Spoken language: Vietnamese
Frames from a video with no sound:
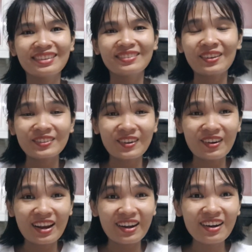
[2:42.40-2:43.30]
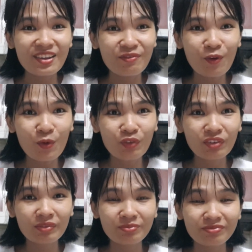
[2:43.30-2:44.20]
thực sự là rất là vui
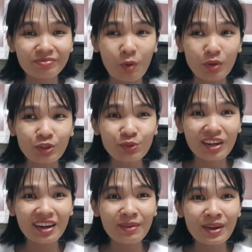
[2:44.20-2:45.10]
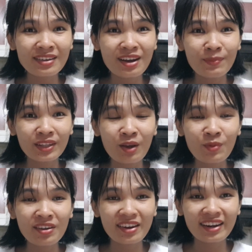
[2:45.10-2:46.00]
một cái số tiền rất là bất ngờ mình không
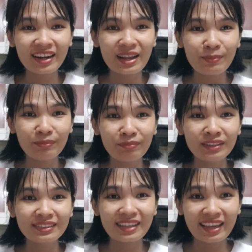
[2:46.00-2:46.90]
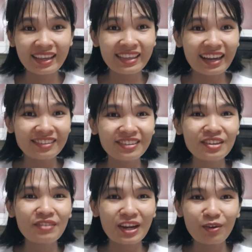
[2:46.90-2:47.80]
có nghĩ rằng là mình sẽ nhận được
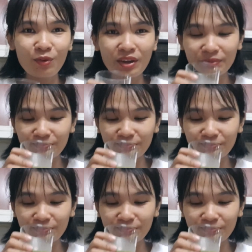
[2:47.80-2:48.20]
như vậy luôn á